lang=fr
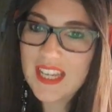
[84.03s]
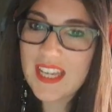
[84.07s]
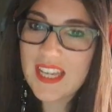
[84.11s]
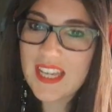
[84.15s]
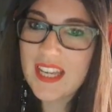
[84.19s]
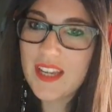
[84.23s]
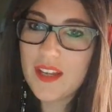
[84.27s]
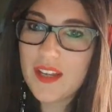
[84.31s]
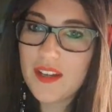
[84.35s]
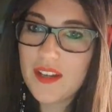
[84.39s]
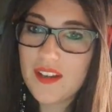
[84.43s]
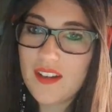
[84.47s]

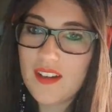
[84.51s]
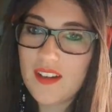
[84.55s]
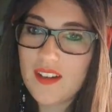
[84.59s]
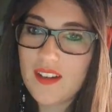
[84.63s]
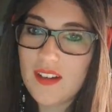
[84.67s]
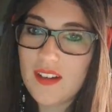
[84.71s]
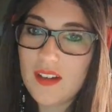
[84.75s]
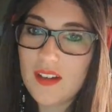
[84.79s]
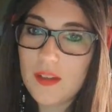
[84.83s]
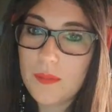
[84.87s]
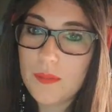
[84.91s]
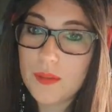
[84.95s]
Et,
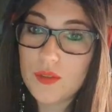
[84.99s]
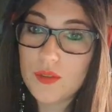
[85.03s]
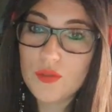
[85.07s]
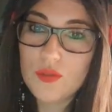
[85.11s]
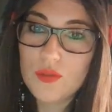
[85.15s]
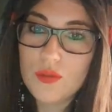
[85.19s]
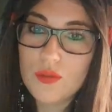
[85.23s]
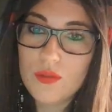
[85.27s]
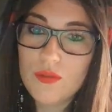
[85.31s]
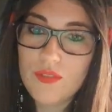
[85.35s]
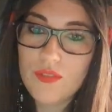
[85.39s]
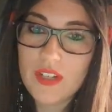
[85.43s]
euh, bah,
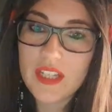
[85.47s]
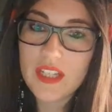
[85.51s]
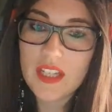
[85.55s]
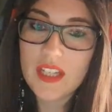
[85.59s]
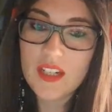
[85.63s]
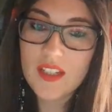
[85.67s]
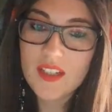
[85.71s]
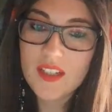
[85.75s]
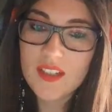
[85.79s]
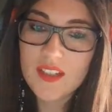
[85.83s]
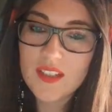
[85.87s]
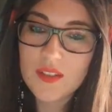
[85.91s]
du coup, on va
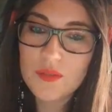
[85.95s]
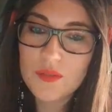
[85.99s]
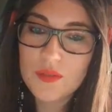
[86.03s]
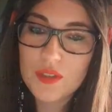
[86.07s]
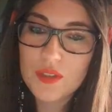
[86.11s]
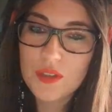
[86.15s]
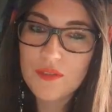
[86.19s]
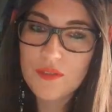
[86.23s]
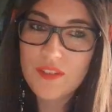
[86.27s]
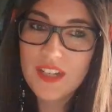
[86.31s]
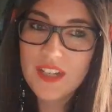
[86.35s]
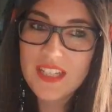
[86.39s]
y aller. Hein.
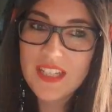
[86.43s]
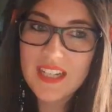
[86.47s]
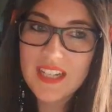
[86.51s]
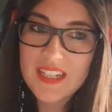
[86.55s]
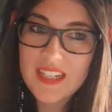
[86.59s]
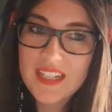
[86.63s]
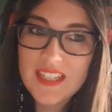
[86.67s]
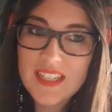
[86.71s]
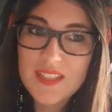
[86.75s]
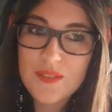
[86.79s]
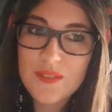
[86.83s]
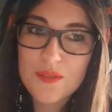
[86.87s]
Écoutez, on va y
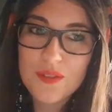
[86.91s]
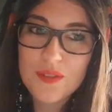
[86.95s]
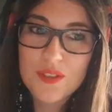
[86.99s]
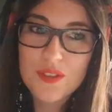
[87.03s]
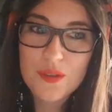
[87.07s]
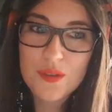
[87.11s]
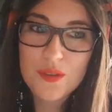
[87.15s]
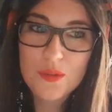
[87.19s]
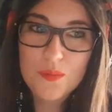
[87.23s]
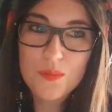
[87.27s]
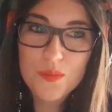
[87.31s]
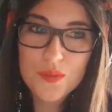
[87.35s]
aller. Donc,
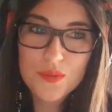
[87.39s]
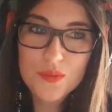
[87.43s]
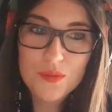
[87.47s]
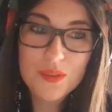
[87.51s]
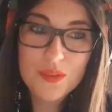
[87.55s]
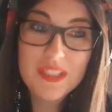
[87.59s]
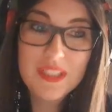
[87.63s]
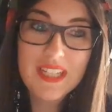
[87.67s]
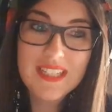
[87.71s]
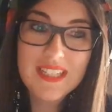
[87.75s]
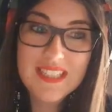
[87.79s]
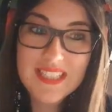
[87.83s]
je
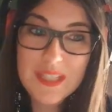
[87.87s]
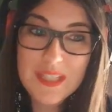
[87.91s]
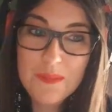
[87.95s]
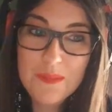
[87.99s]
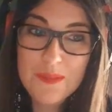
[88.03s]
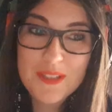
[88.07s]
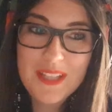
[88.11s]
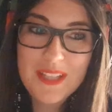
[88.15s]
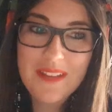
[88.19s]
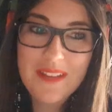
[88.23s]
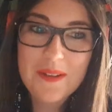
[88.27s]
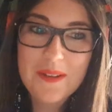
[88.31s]
suppose, oui, il y a des
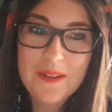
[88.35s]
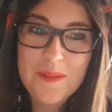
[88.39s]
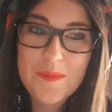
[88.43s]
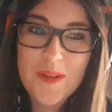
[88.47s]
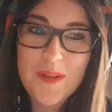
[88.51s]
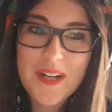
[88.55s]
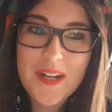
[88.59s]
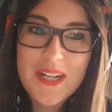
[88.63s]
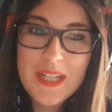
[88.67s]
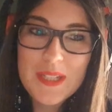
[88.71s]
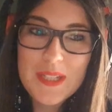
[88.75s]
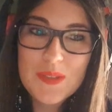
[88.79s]
abonnés
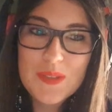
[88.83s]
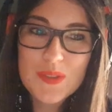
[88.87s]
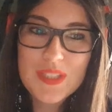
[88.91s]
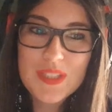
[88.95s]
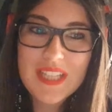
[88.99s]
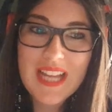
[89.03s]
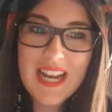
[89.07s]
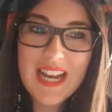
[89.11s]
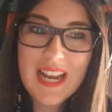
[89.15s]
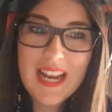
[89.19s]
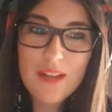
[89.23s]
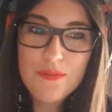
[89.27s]
avec moi.
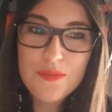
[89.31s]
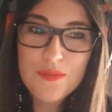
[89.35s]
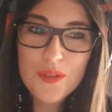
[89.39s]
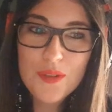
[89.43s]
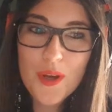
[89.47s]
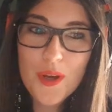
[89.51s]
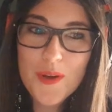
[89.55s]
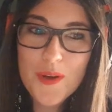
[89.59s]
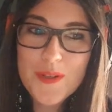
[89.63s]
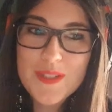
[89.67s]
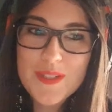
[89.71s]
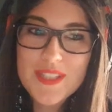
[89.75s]
Donc, il y a la
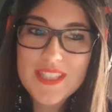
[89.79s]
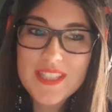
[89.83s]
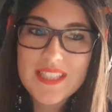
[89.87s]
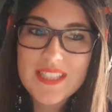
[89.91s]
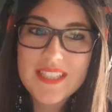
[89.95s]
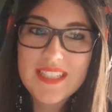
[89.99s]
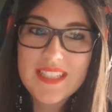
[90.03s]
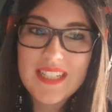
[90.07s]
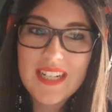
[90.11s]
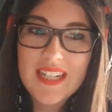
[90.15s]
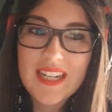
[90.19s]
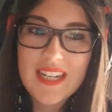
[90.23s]
Fureur
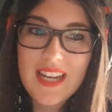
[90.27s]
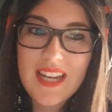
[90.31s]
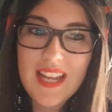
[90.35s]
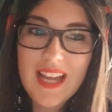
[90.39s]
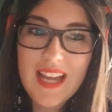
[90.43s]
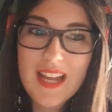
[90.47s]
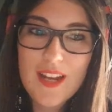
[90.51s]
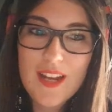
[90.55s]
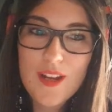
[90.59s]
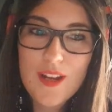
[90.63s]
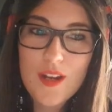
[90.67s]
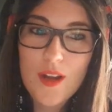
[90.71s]
Hostile,
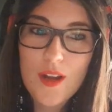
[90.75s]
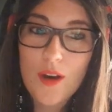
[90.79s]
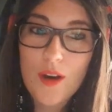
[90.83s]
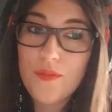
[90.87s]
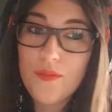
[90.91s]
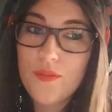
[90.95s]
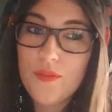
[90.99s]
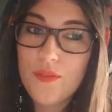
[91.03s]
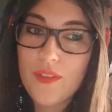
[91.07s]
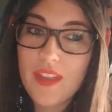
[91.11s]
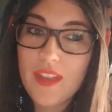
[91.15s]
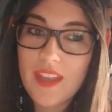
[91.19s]
la
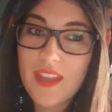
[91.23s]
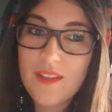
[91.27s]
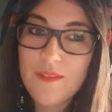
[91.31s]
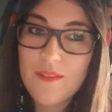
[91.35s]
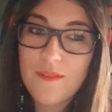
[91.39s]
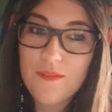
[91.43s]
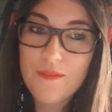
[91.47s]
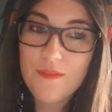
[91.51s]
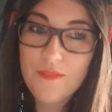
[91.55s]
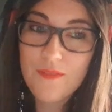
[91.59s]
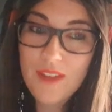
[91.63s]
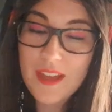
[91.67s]
Love
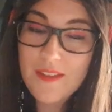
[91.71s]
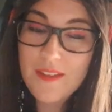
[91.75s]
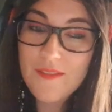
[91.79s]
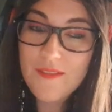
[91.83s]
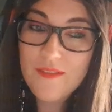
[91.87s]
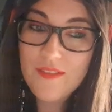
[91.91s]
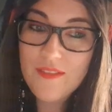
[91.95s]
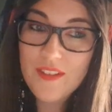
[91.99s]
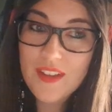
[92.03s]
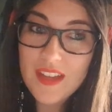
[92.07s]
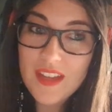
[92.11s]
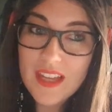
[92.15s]

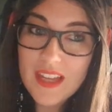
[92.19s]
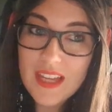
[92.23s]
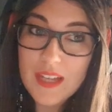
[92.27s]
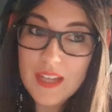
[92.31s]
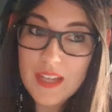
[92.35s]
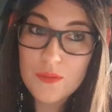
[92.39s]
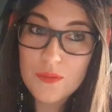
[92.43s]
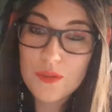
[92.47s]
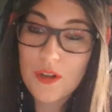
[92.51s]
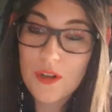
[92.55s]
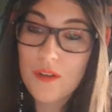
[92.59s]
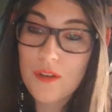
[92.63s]
FF.
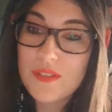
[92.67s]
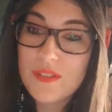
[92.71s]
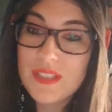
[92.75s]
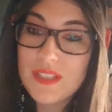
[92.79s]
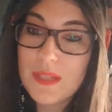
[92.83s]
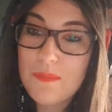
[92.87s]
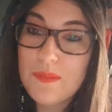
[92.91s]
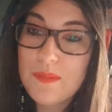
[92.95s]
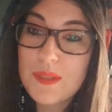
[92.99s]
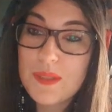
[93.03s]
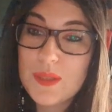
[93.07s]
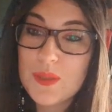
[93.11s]
Donc, je leur
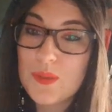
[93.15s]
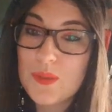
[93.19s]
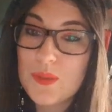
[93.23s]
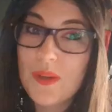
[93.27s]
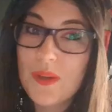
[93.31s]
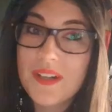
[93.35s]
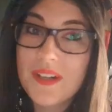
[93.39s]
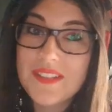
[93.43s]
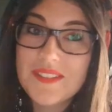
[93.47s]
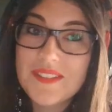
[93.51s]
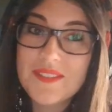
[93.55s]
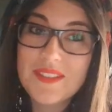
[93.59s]
fais des
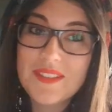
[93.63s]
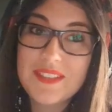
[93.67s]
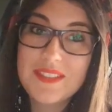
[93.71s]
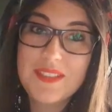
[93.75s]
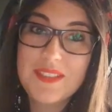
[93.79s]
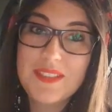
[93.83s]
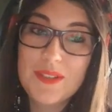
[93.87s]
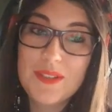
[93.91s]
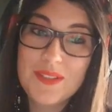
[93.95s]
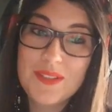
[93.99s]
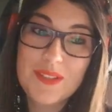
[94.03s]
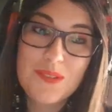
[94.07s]
bisous. Hein.
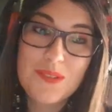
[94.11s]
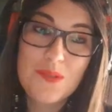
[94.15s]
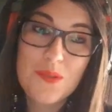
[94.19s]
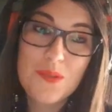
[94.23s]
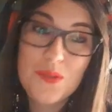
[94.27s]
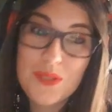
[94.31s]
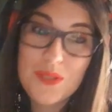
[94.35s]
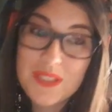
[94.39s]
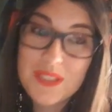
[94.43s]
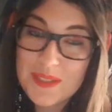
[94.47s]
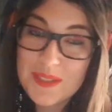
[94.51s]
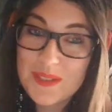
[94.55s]
Ici, il y en a
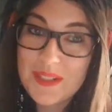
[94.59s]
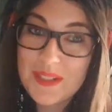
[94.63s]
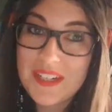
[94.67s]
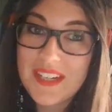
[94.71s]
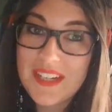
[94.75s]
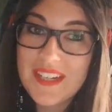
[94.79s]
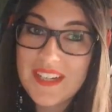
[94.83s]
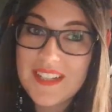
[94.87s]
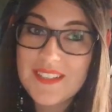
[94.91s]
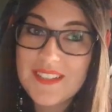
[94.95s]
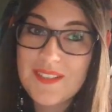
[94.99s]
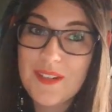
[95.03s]
tous, je suis
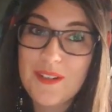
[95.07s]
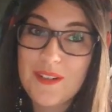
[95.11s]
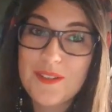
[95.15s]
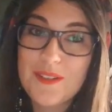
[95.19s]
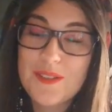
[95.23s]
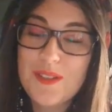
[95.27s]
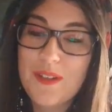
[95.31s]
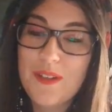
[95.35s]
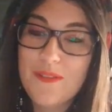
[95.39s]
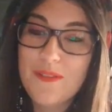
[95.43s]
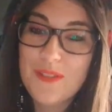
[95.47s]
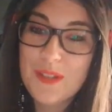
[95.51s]
désolée. Hein.
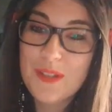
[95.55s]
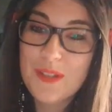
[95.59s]
Je,